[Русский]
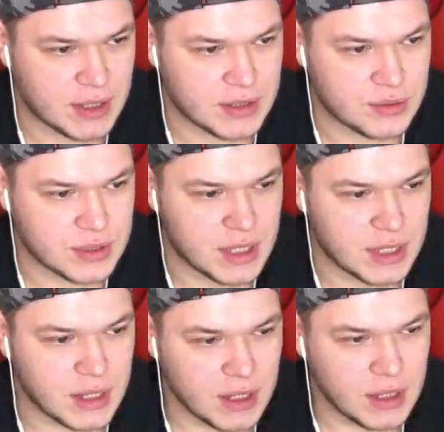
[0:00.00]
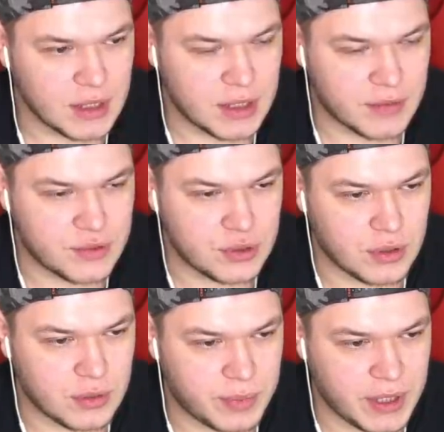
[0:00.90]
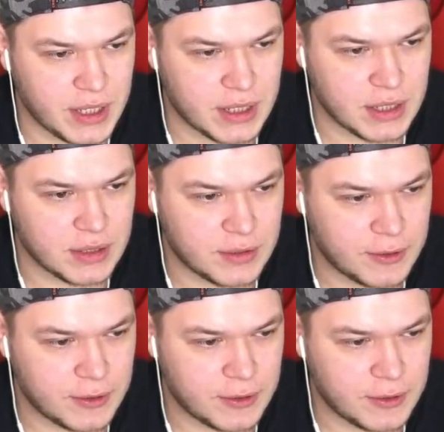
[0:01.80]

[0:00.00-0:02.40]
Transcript: так сказать. Так, все, приехали.